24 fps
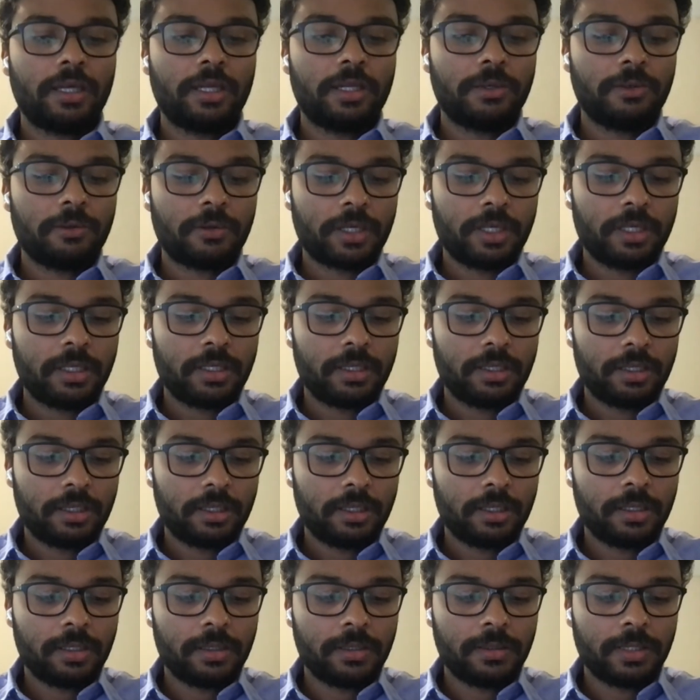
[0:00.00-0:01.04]
என்னோட
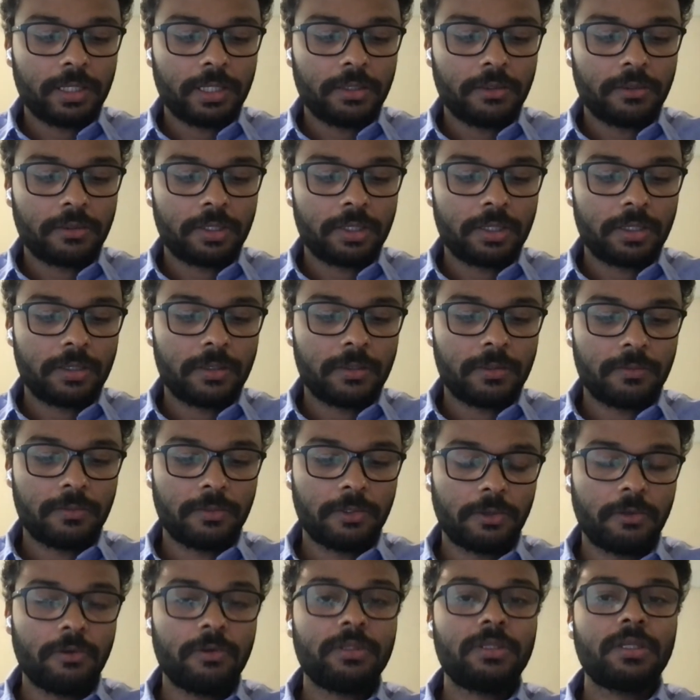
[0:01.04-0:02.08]
என்னோட
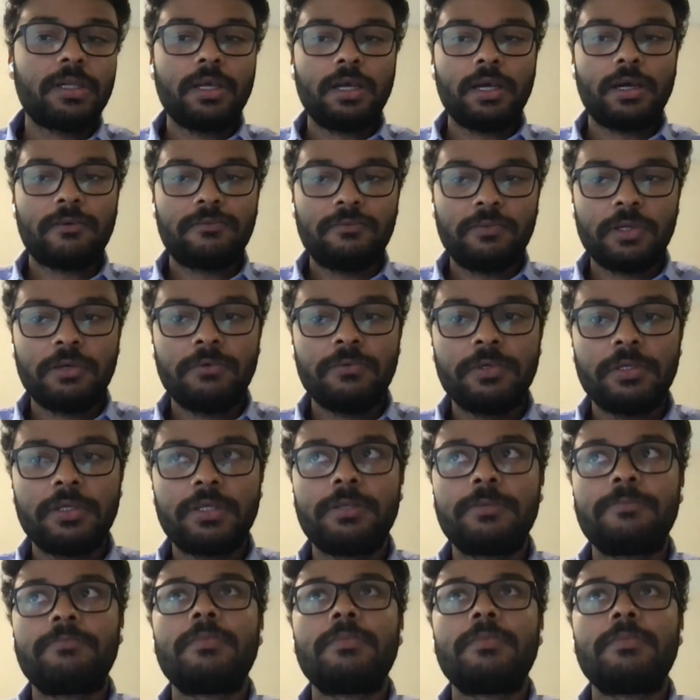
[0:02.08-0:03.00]
குரோத்தில் அவ்வளவு